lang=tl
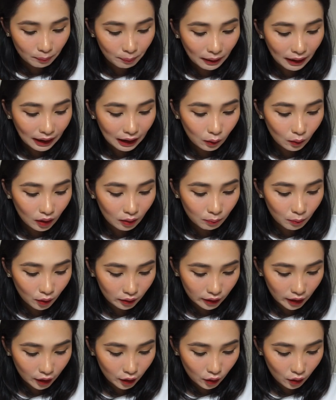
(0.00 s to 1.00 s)
yung pangalawang
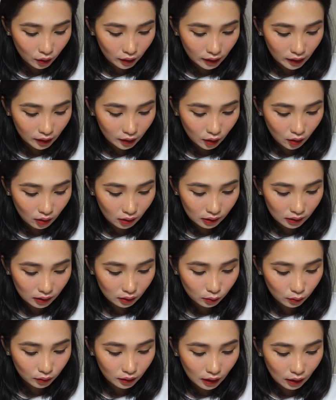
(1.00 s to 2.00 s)
bote ko, it cost
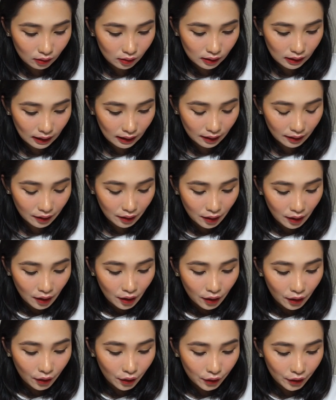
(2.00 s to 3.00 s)
2,030
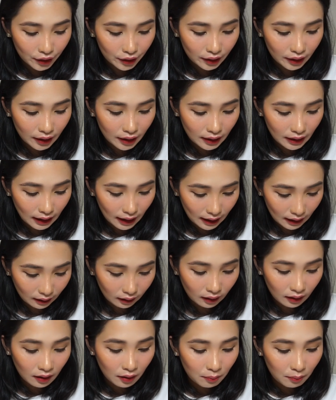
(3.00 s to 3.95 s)
yen.